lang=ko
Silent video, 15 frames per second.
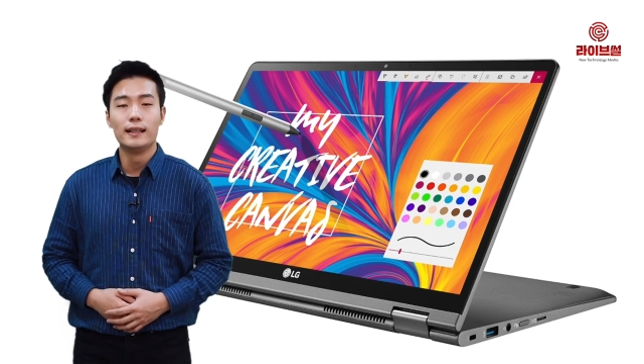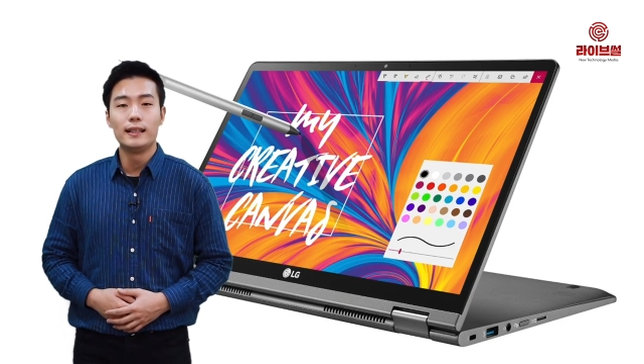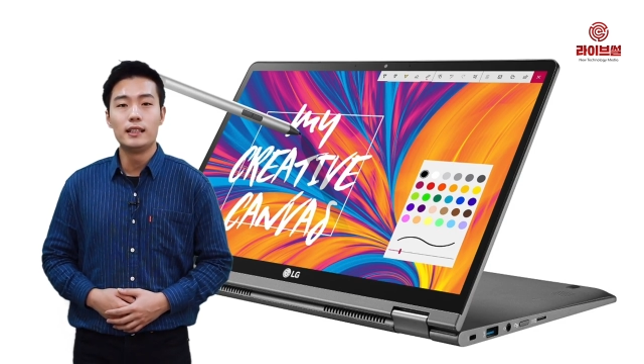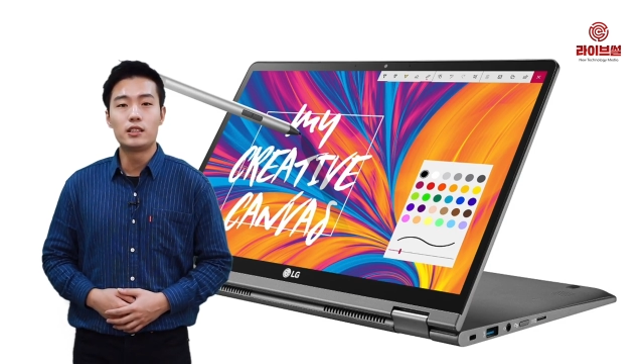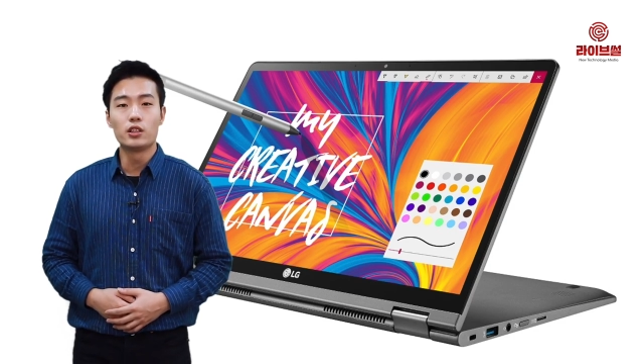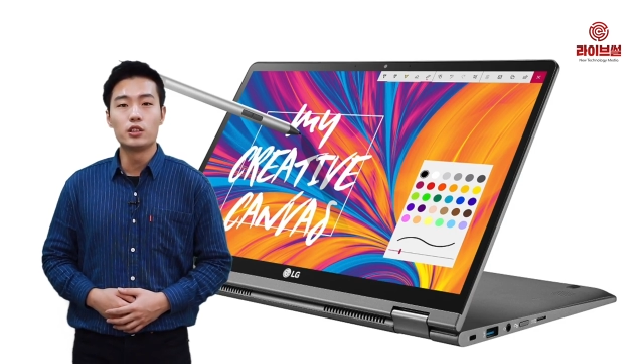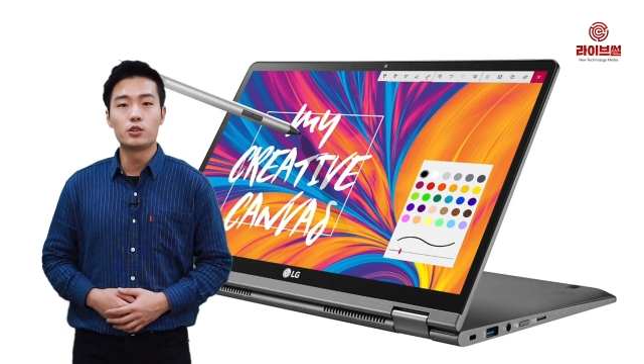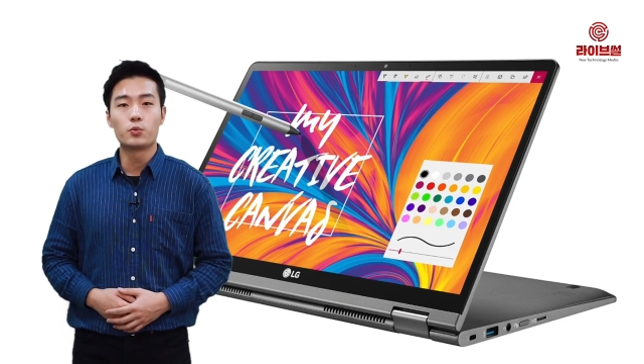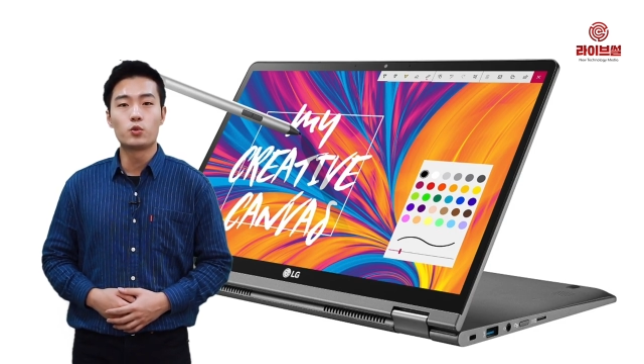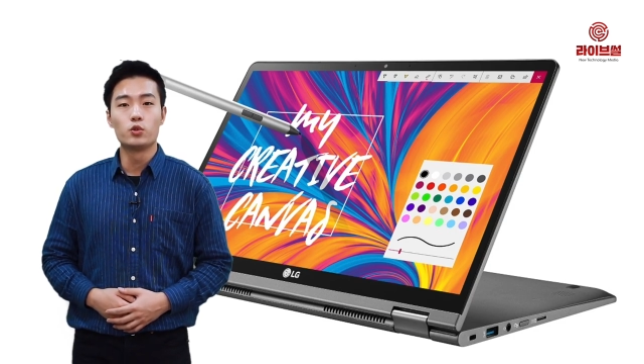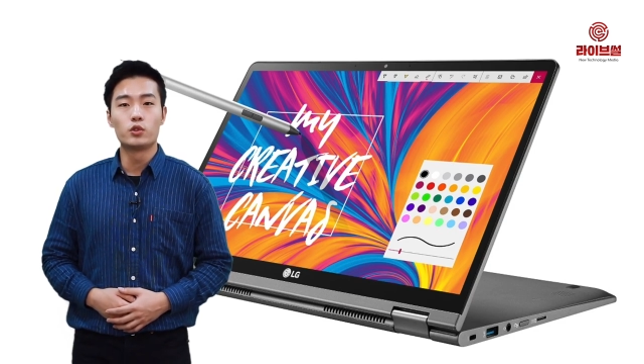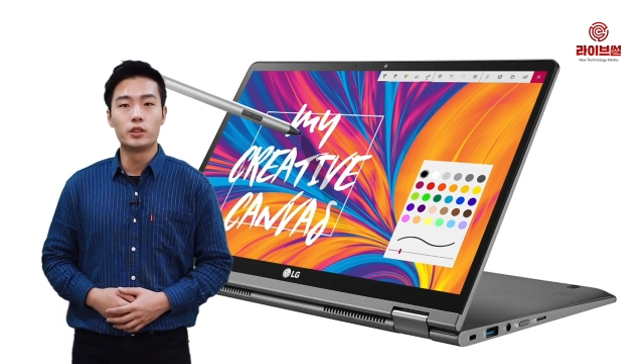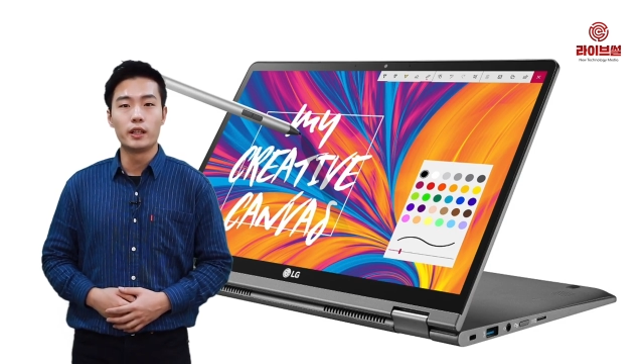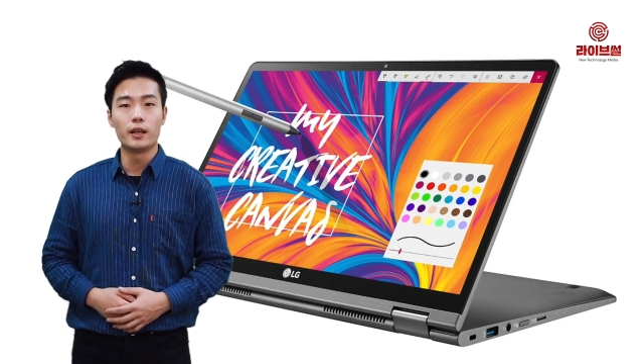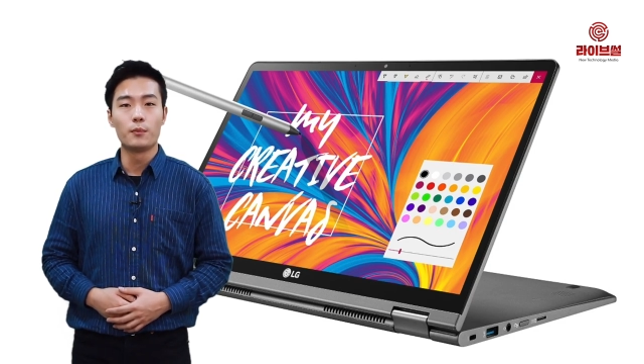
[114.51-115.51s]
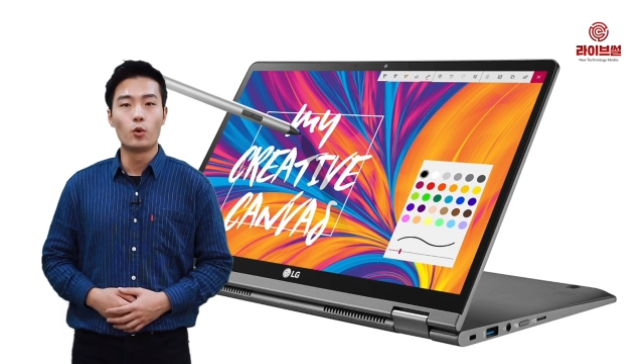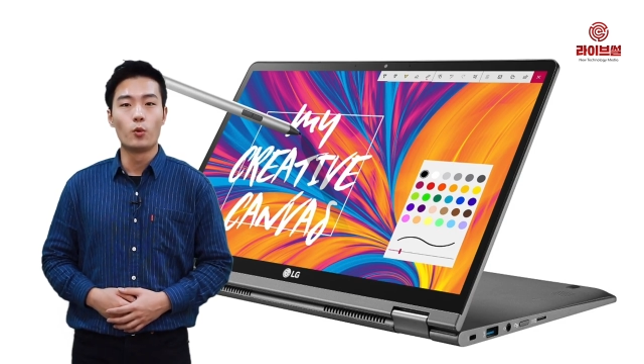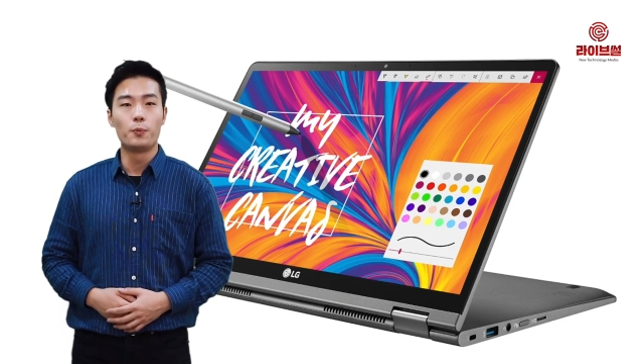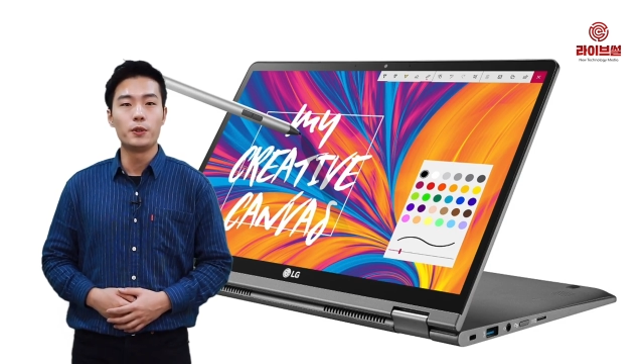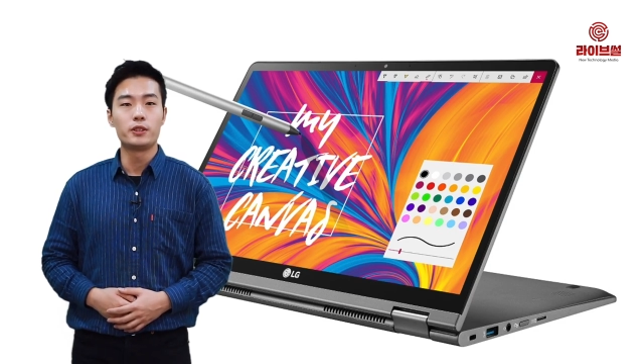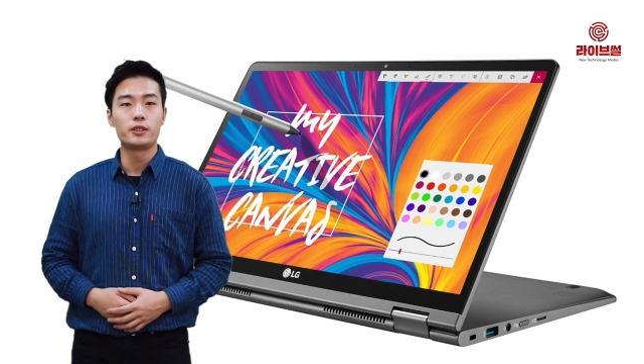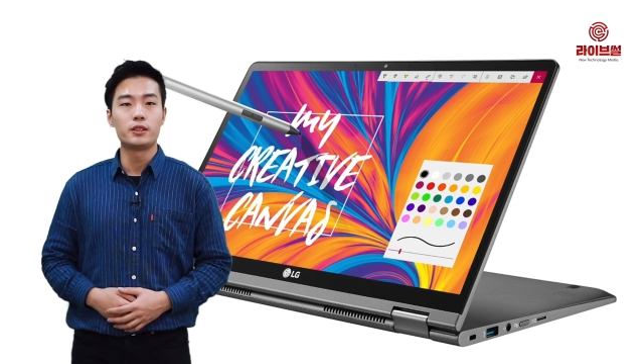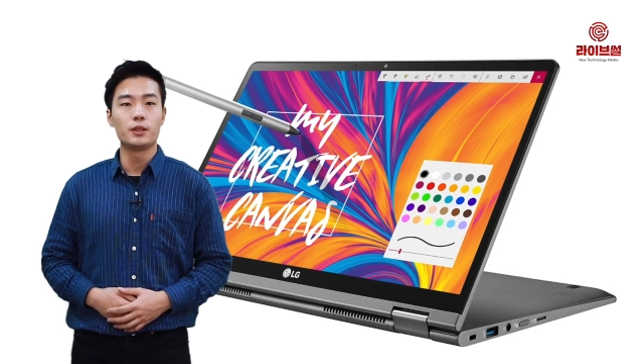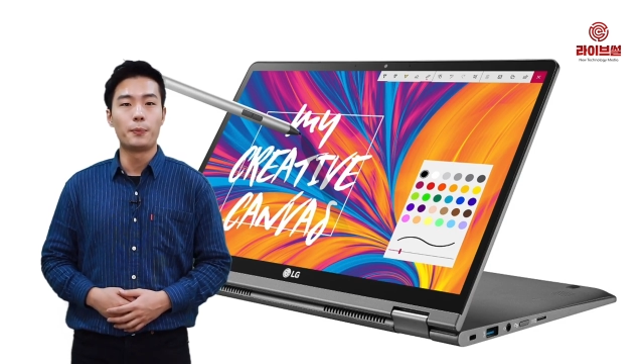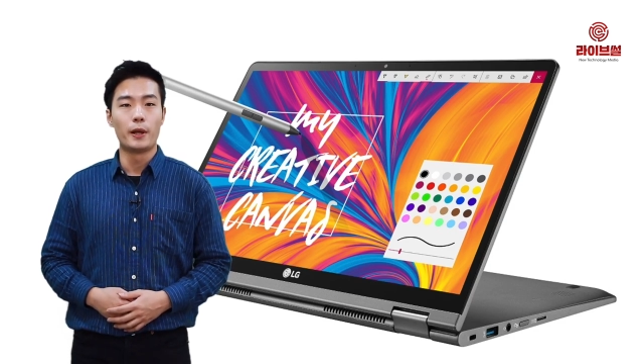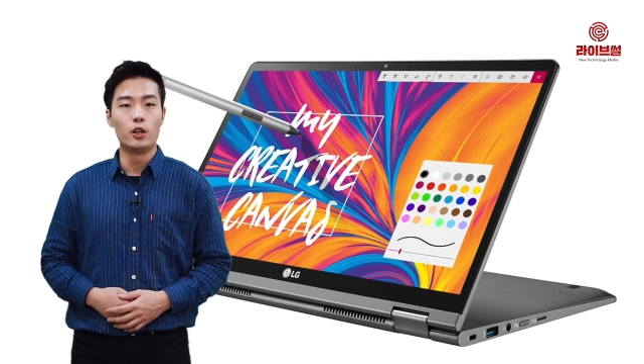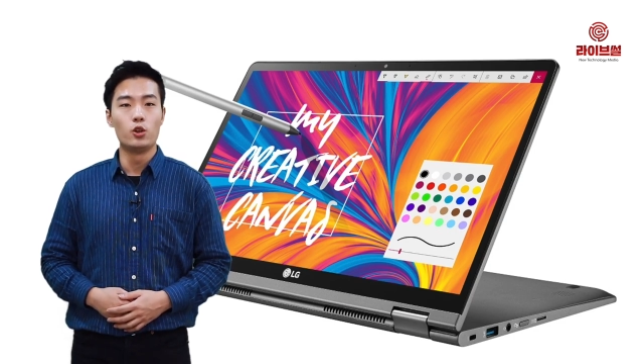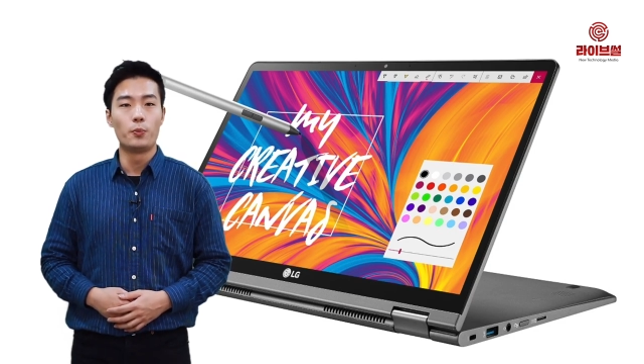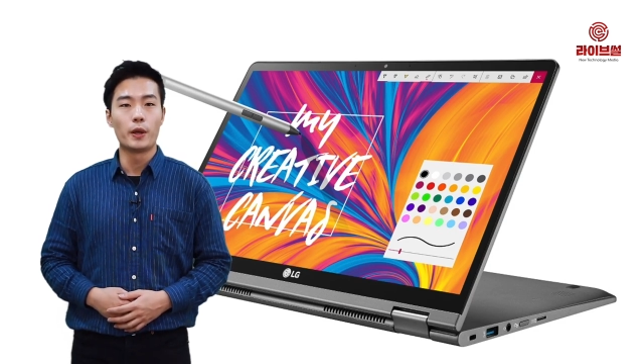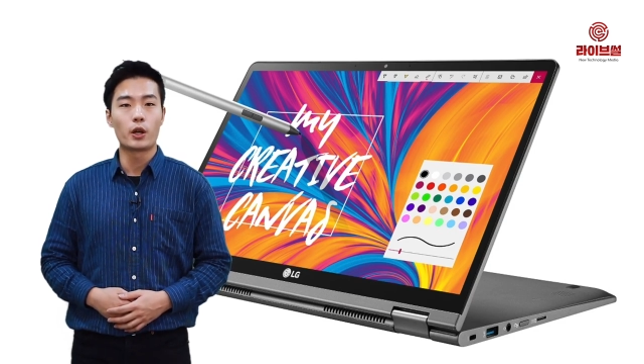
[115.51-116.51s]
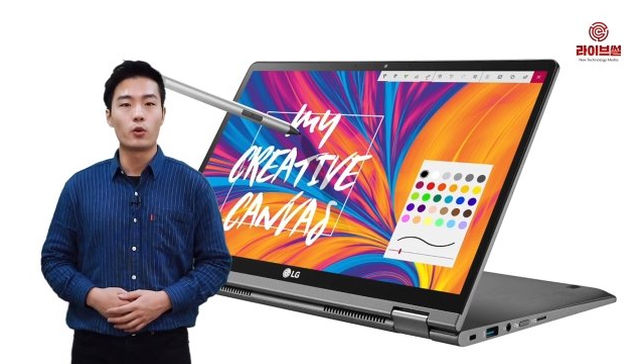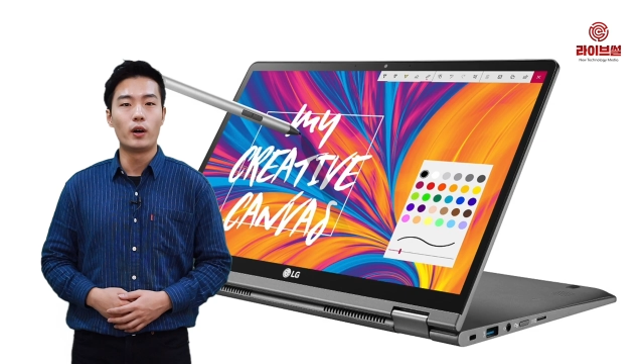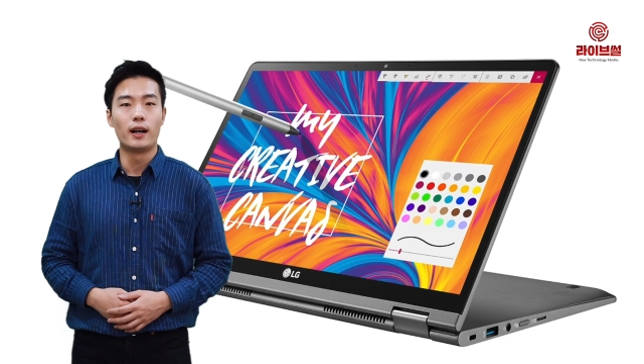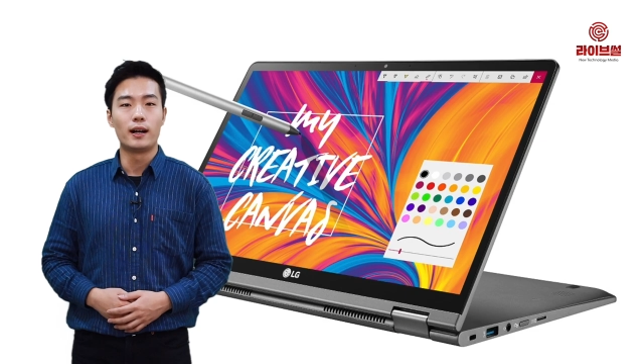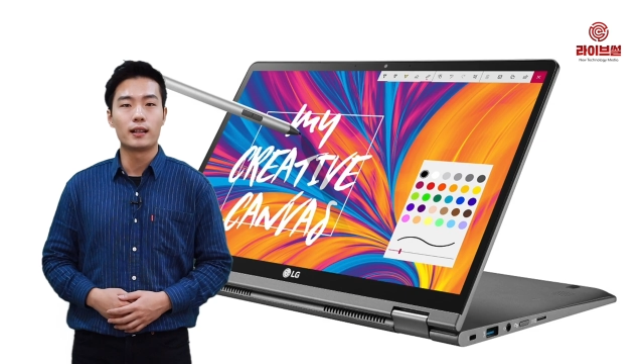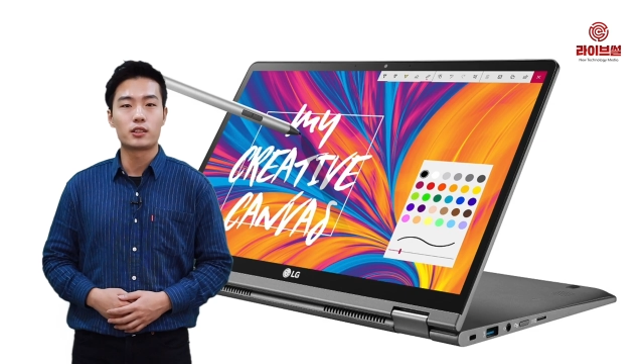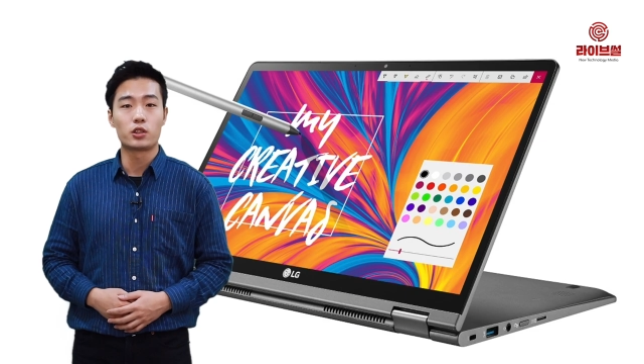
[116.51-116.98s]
2019 그램 오피스 밸류팩과